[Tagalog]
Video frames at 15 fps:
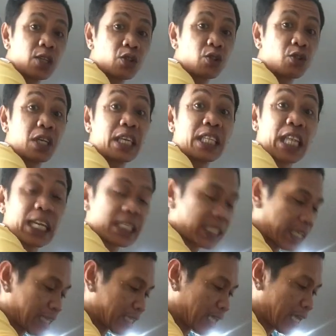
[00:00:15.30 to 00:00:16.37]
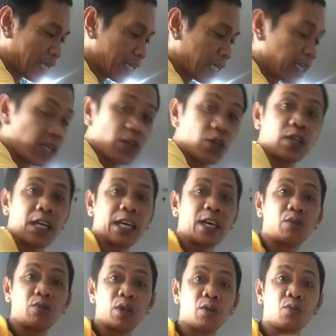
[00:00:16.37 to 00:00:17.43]
So diri na lang sa ta. Lugi
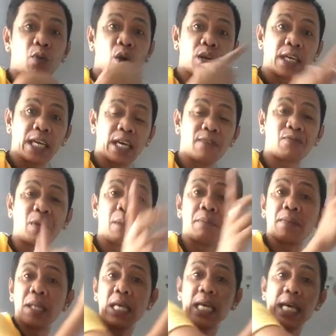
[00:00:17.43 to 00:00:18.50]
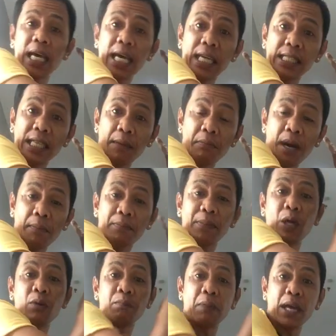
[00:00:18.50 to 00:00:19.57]
ka ko nag-walking from SM
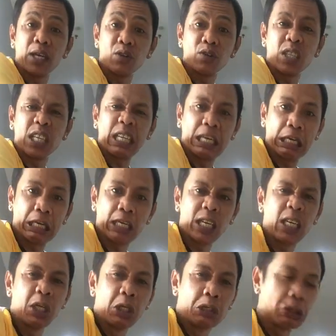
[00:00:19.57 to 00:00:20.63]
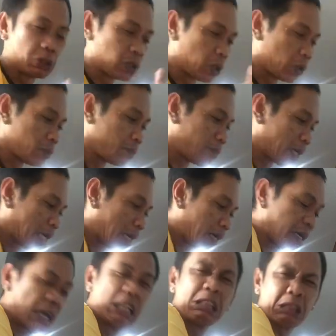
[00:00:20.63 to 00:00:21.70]
Uptown paingon dinhi. So
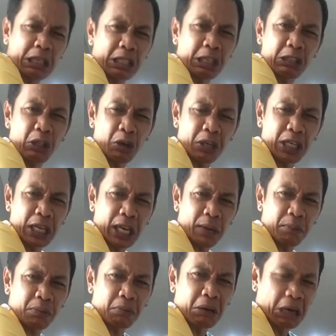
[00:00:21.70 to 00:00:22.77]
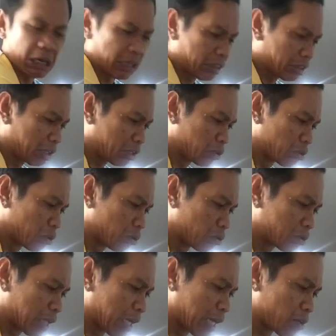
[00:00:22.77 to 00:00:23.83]
para healthy sa tuig kay dapat mga healthy
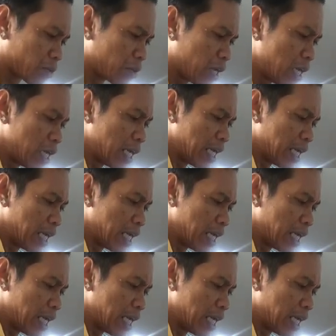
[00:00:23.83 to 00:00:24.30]
kuno ta karon.